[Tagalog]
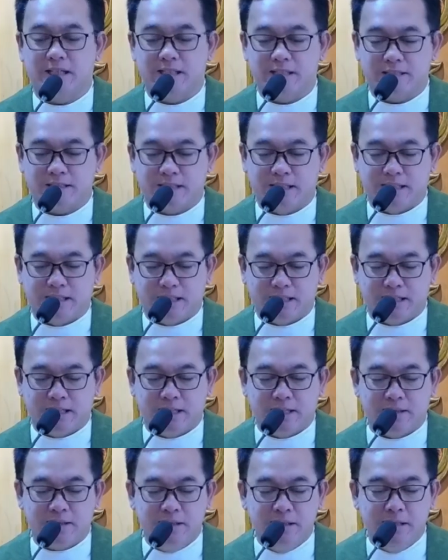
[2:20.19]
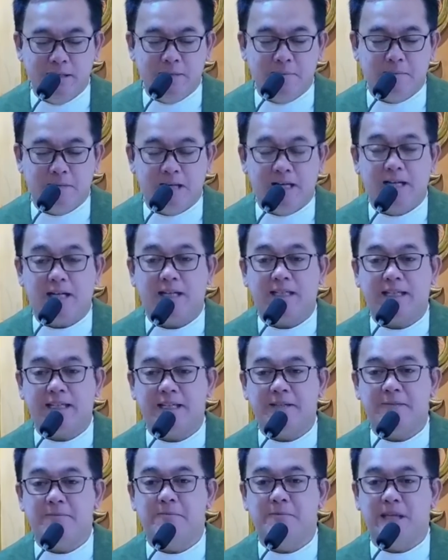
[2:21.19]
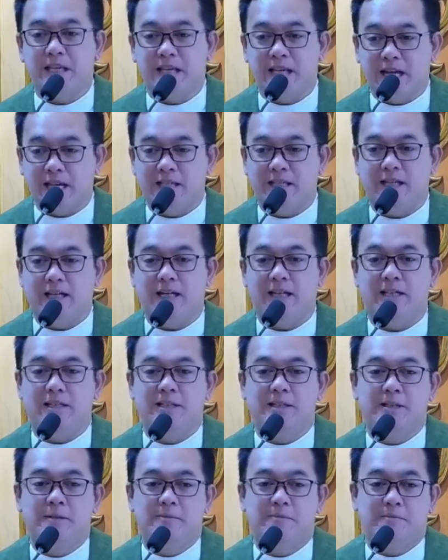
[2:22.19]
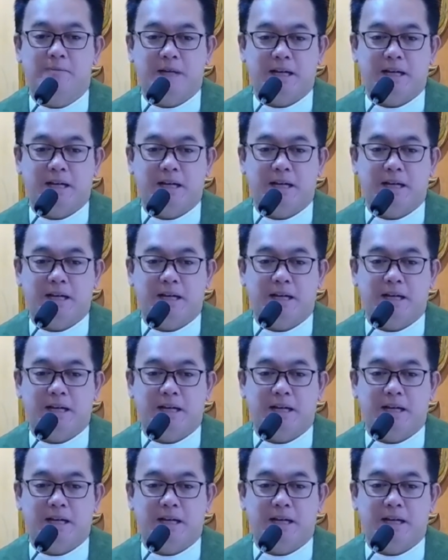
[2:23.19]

ay talagang malaking biyaya